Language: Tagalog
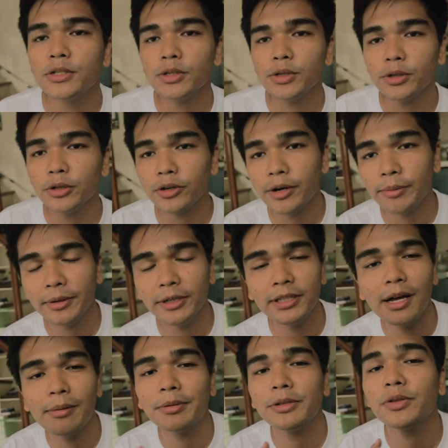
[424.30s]
So ano nga ba
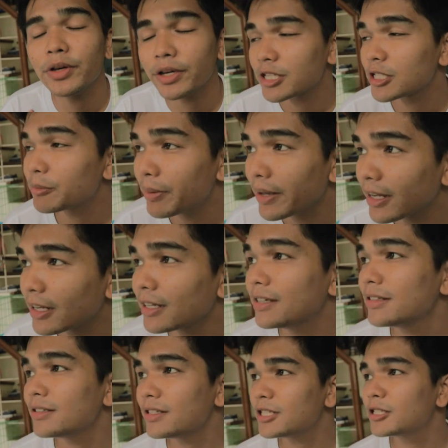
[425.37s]
ang dapat nyo expect
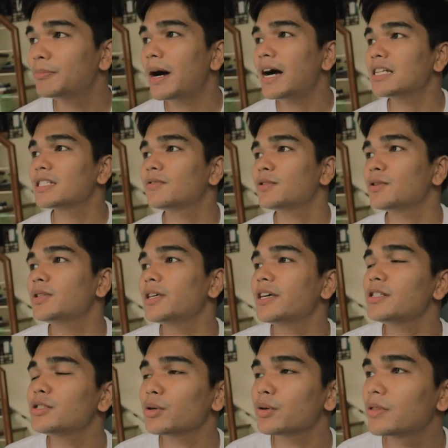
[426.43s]
these past few
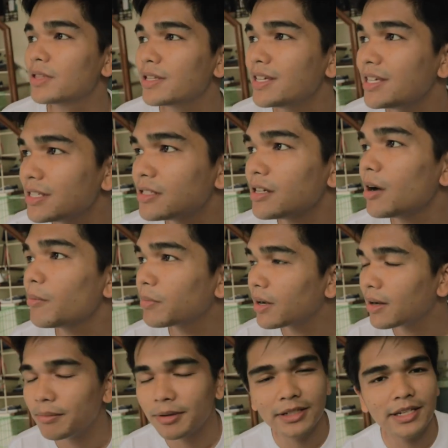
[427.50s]
days or these
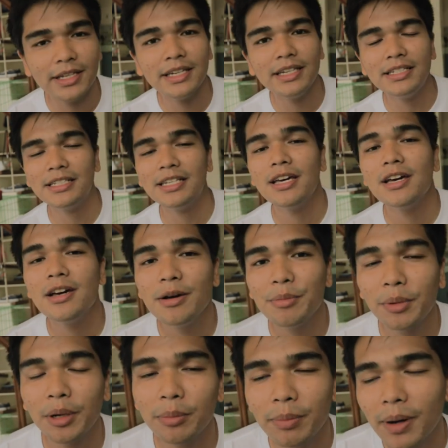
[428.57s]
upcoming days?
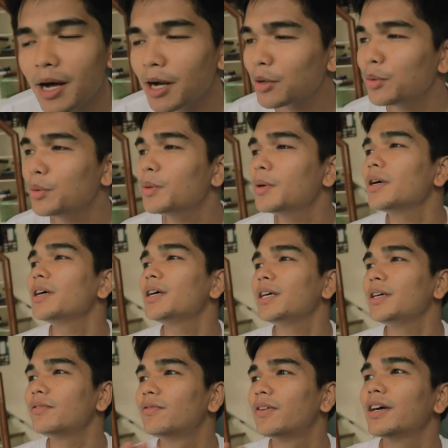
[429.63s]
Mga bagong
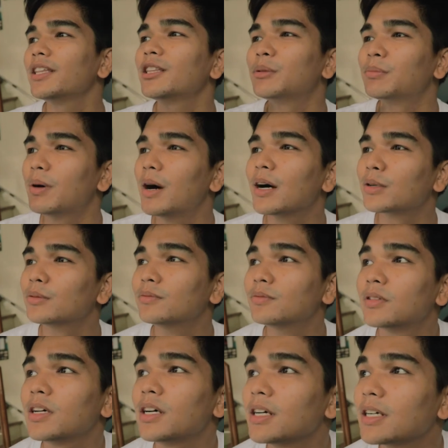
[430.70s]
event, bagong
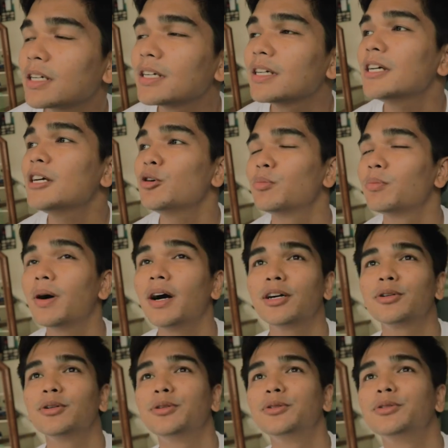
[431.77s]
vlog,
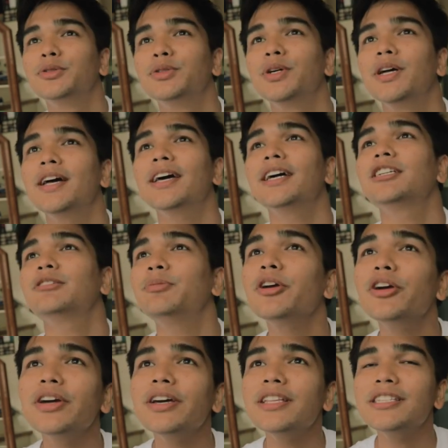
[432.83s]
bagong
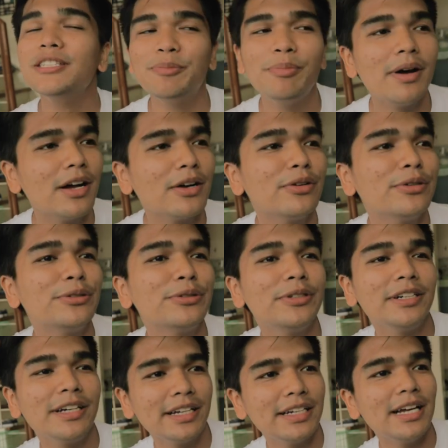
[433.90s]
experience,
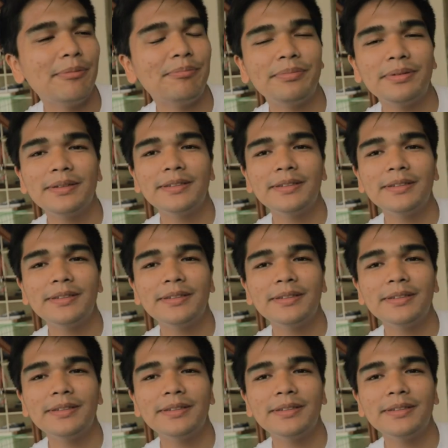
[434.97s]
bagong ganap.